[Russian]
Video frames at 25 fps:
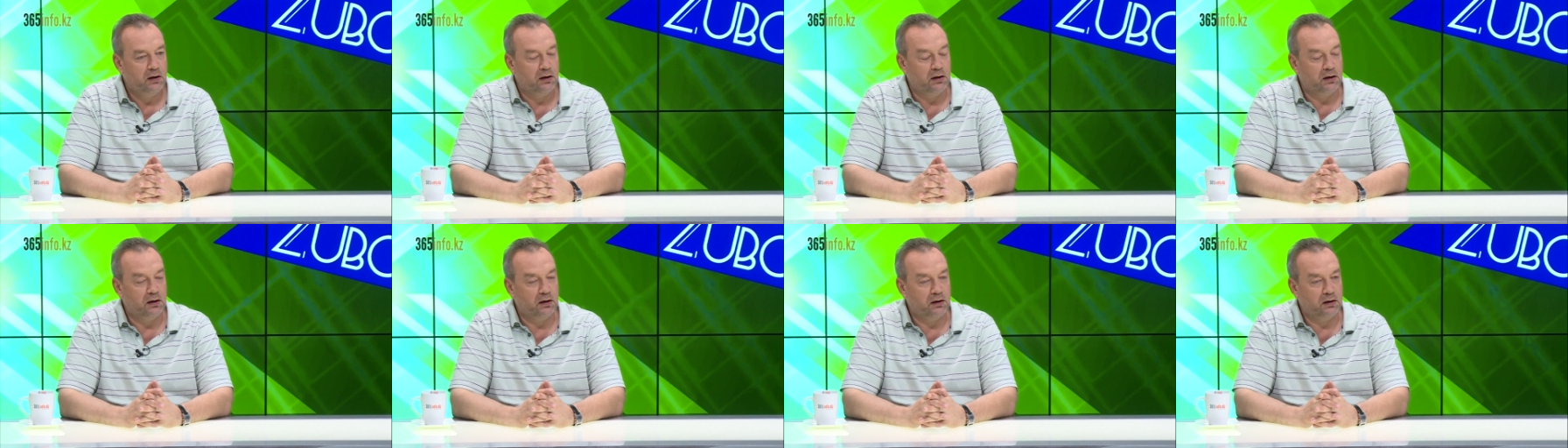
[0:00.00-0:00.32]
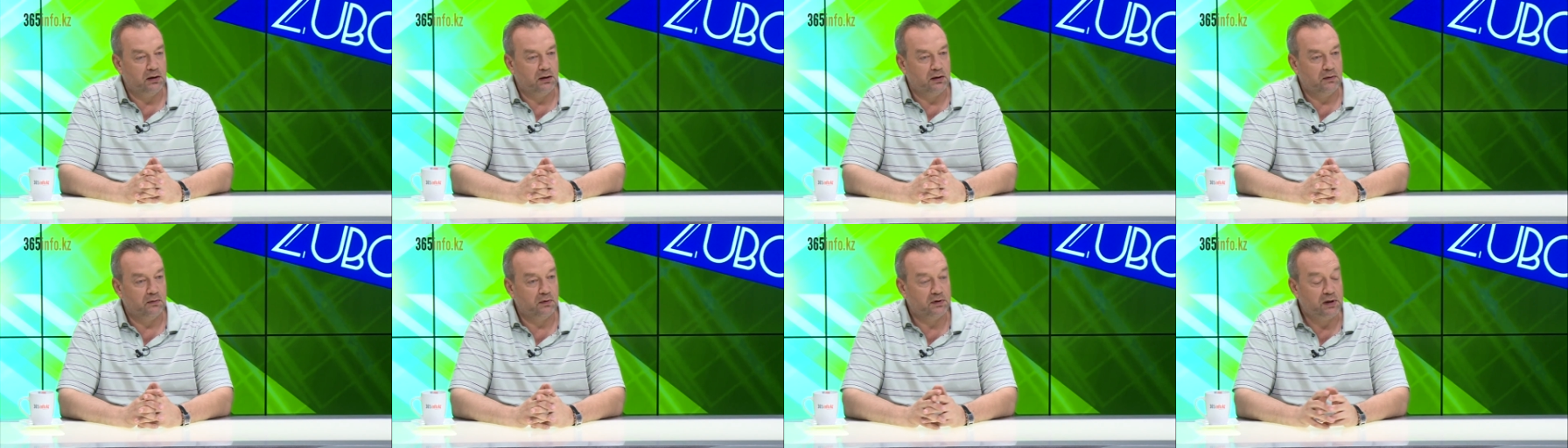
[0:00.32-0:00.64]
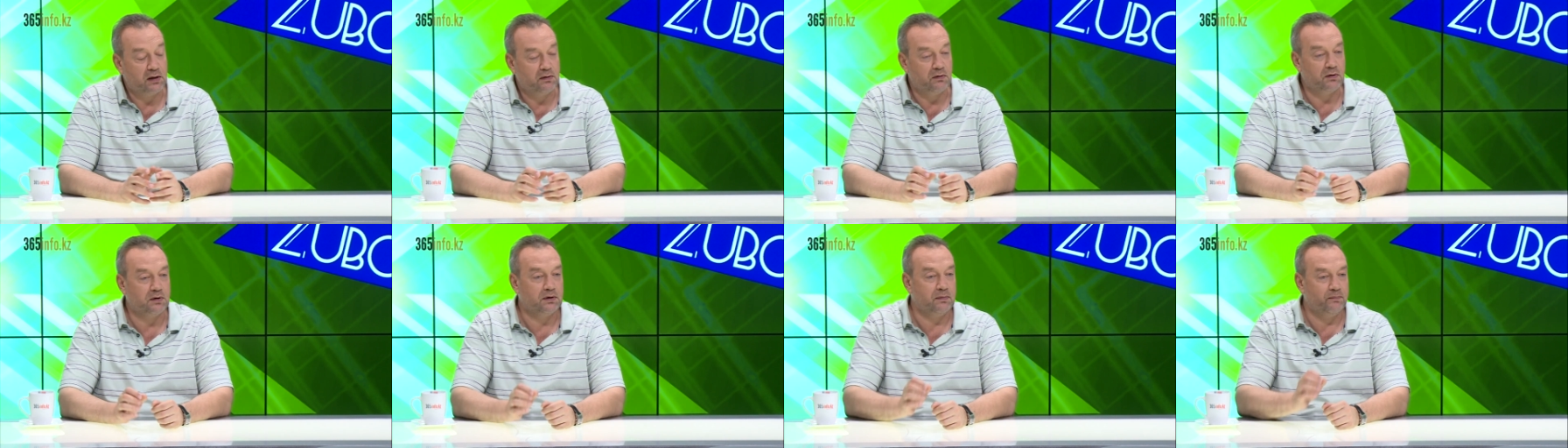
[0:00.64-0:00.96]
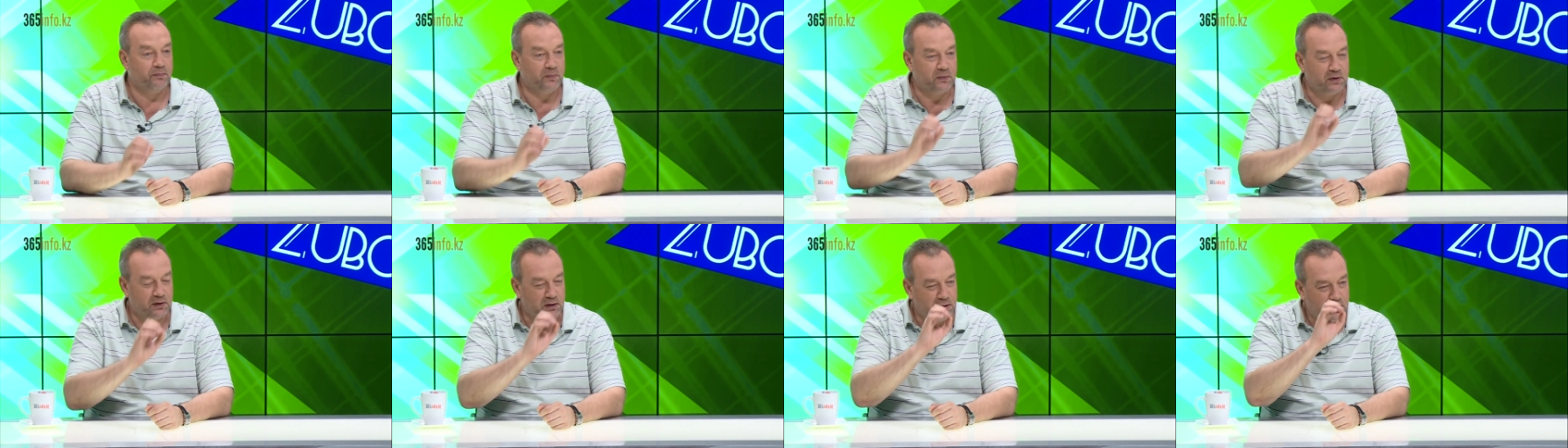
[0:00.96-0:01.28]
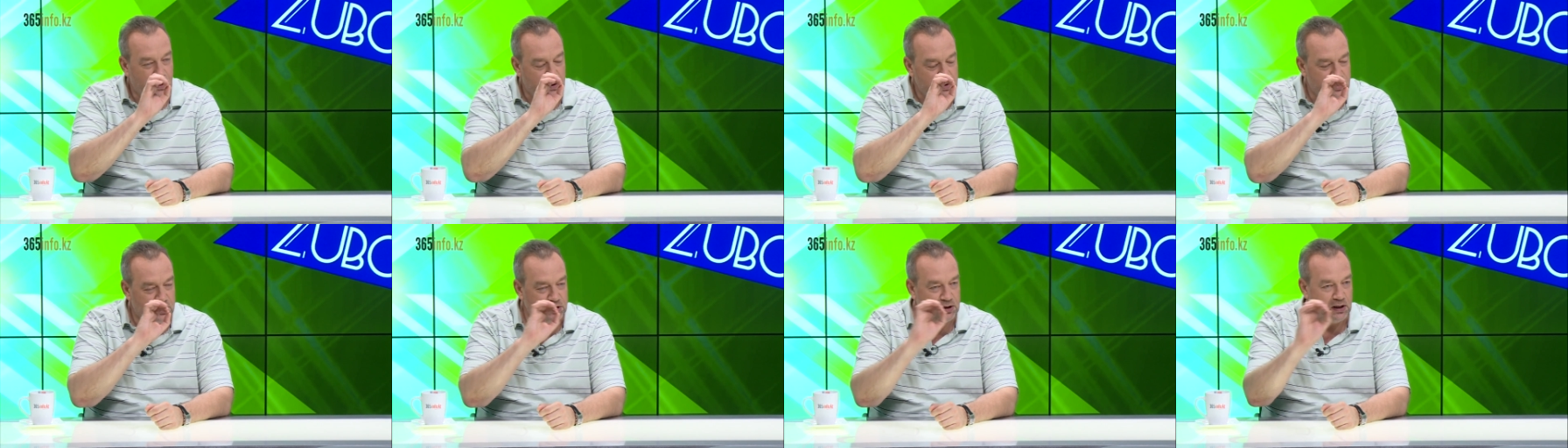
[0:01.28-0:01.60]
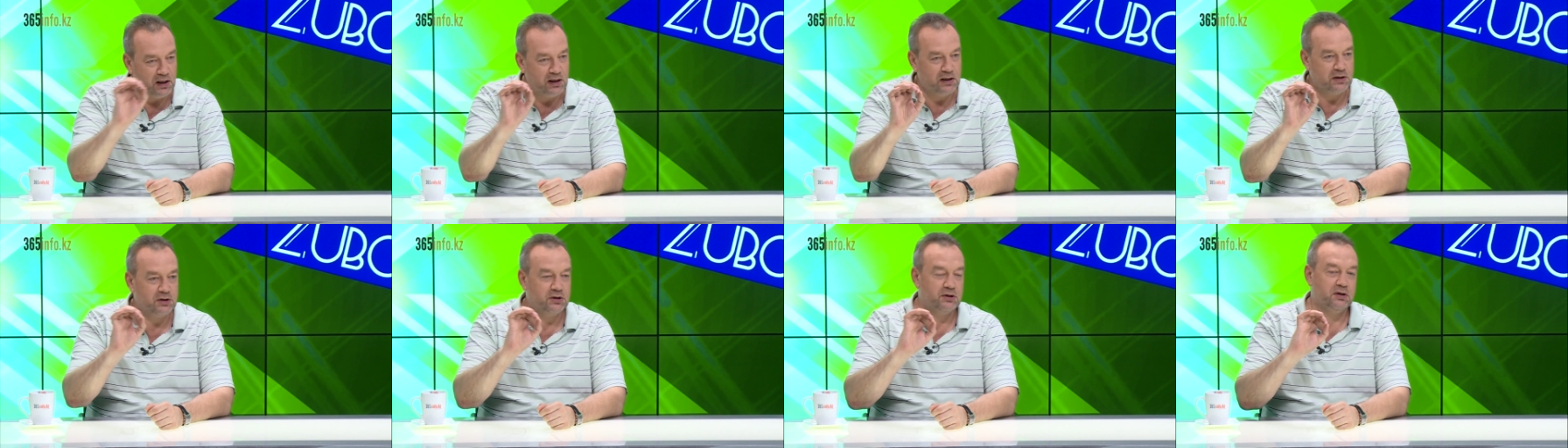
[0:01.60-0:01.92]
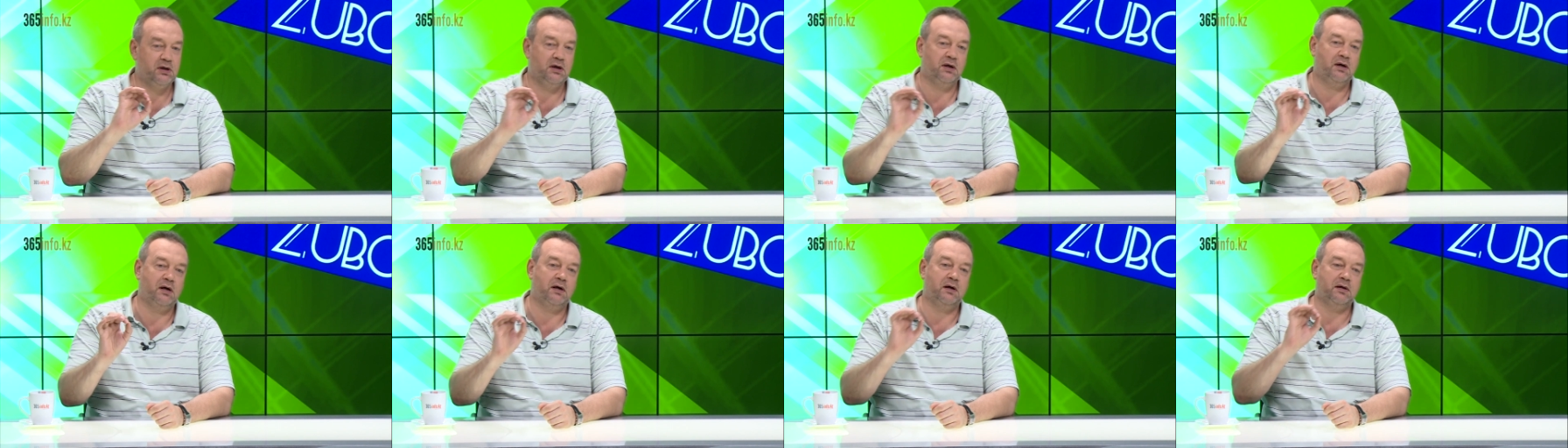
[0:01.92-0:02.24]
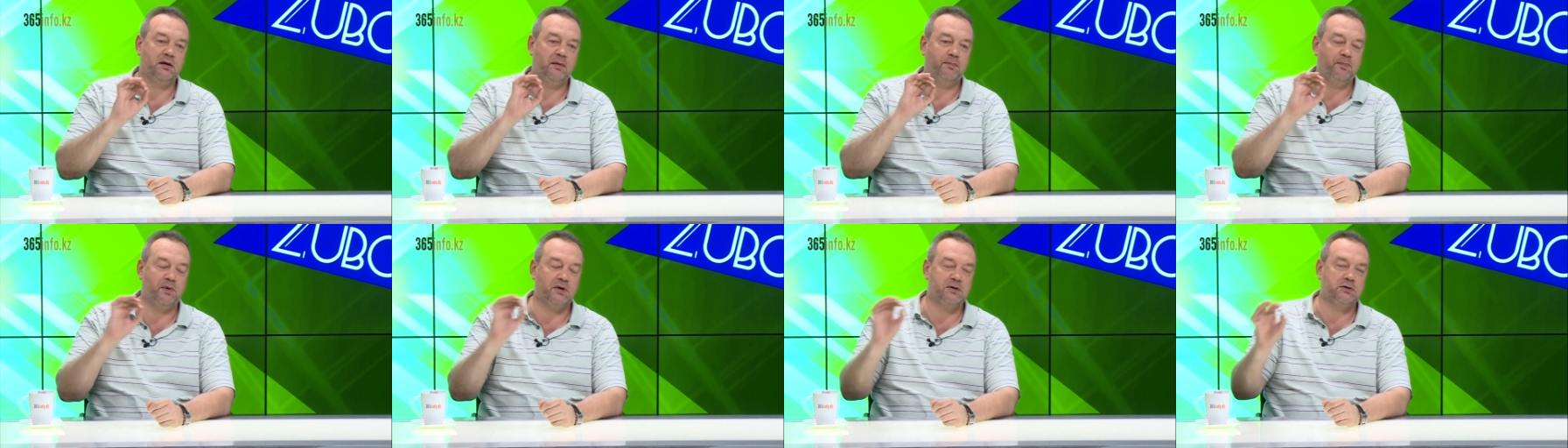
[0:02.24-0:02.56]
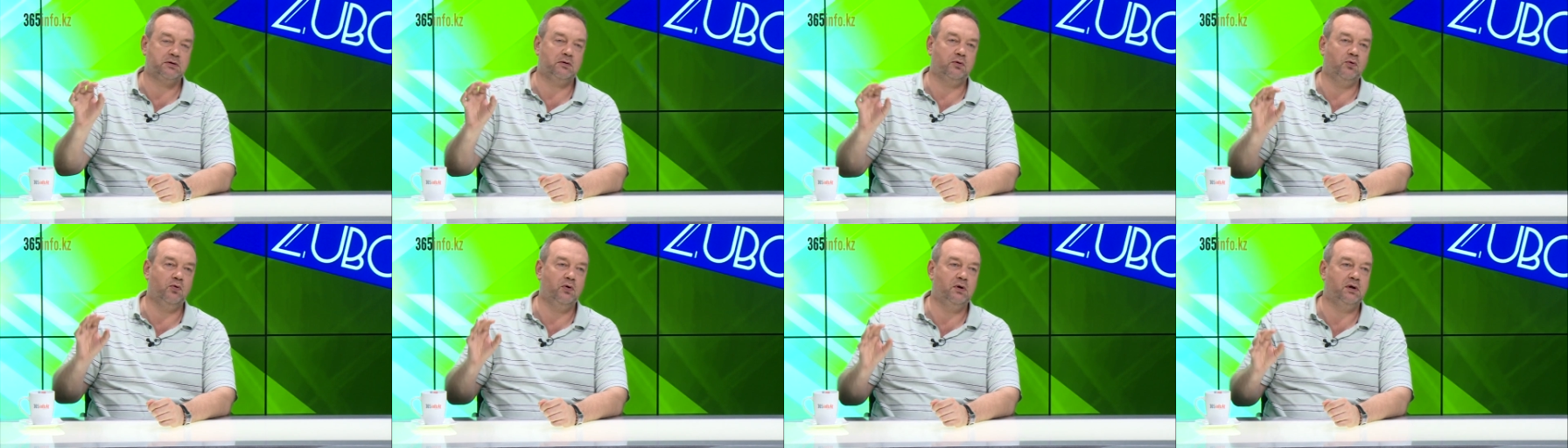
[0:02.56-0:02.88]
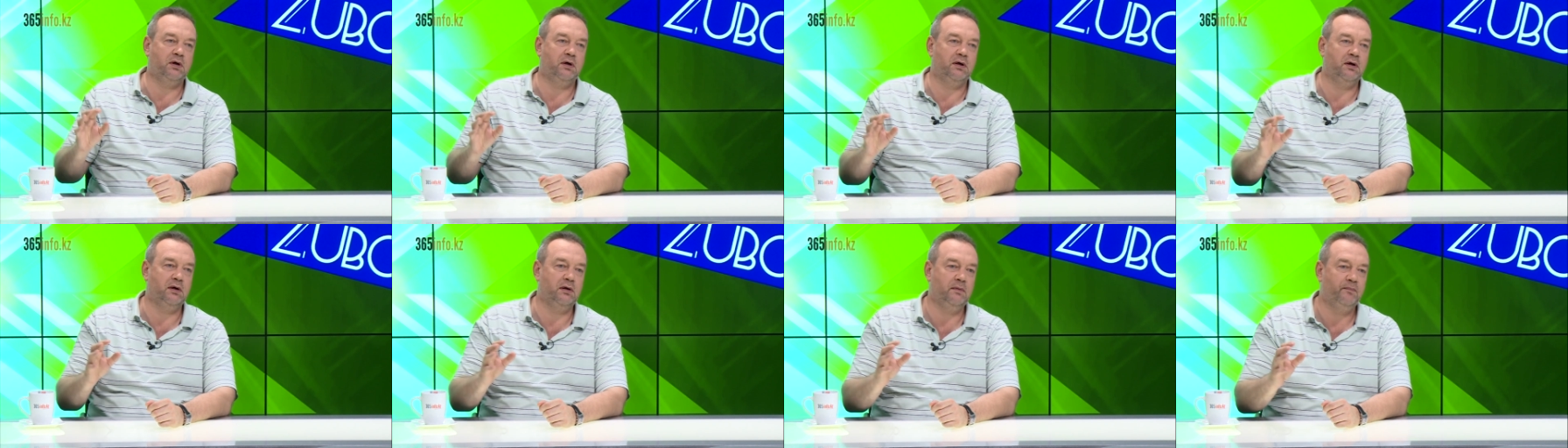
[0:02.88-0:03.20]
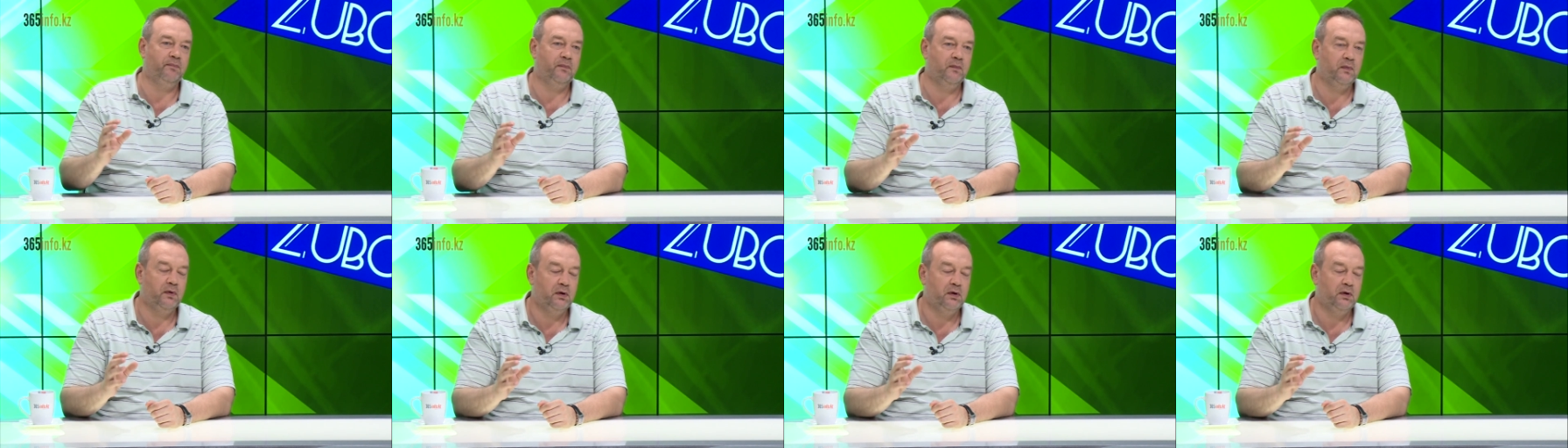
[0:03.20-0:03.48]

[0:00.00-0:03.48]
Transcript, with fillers: Вот эта вот тончайшая какая-то прослойка